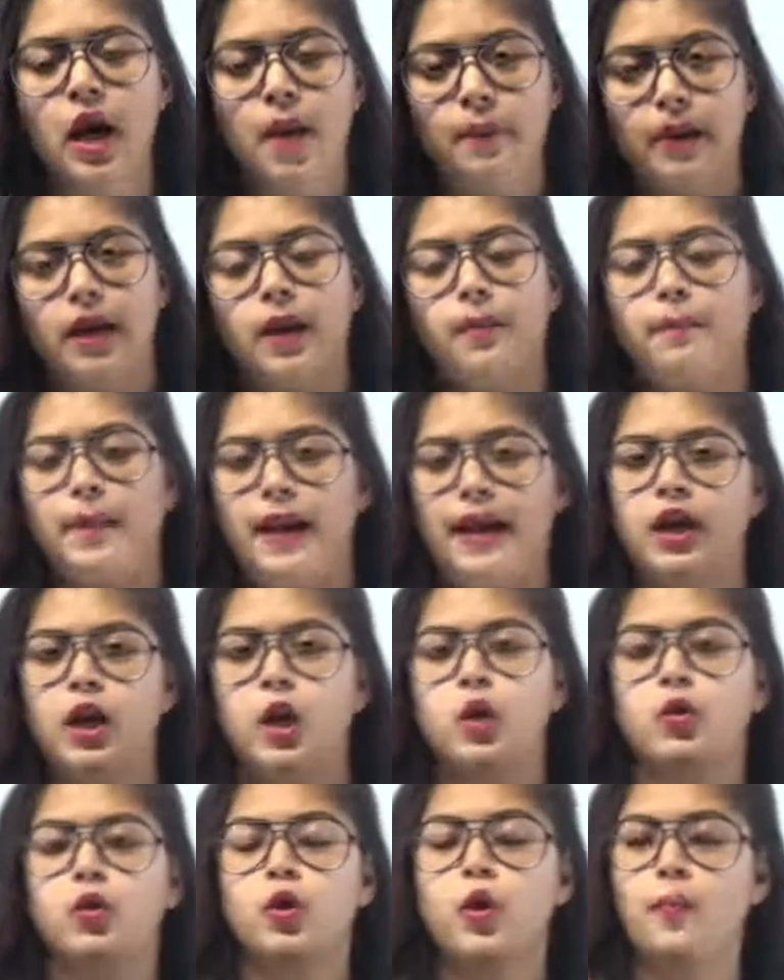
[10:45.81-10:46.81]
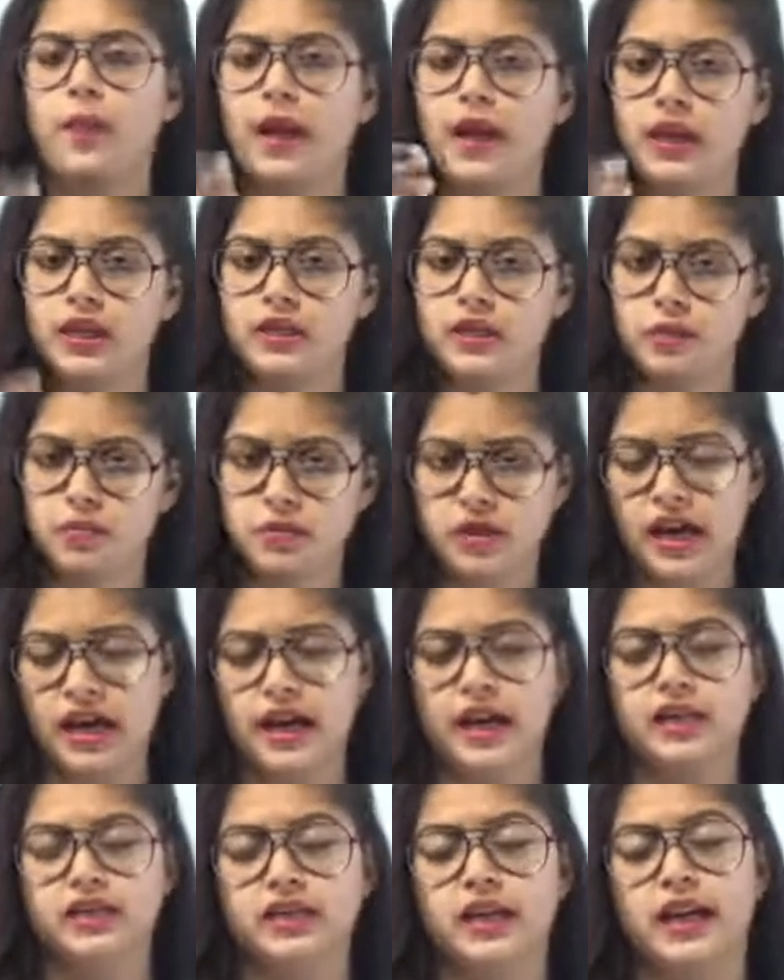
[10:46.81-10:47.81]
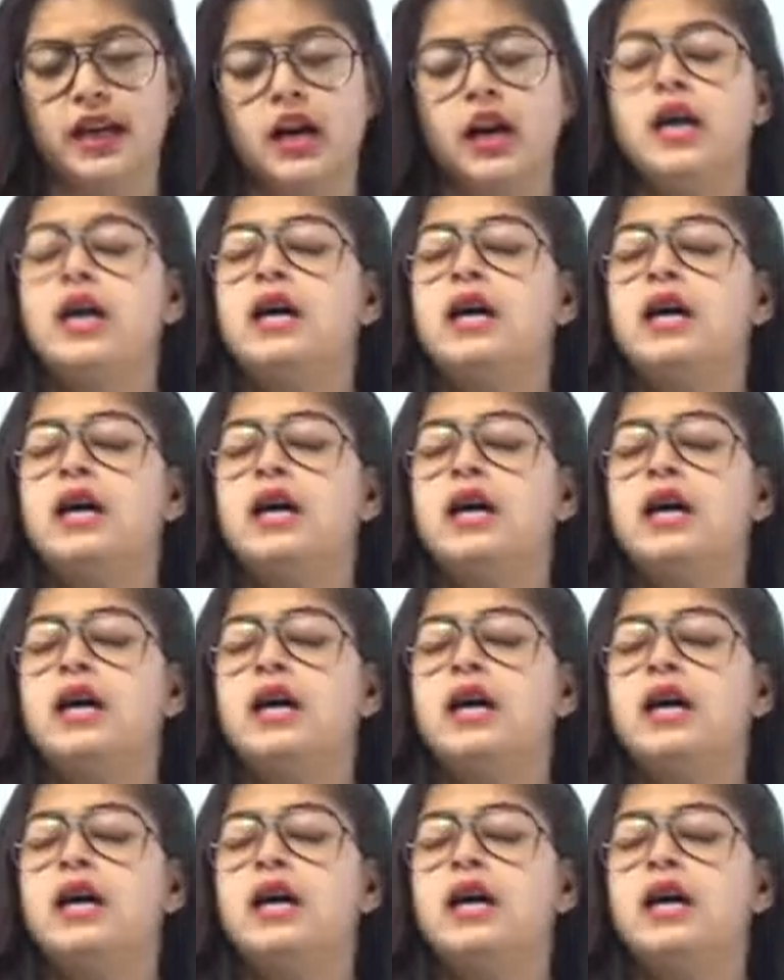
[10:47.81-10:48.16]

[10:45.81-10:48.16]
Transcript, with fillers: मतलब पहले उनको पहले समझाया जाएगा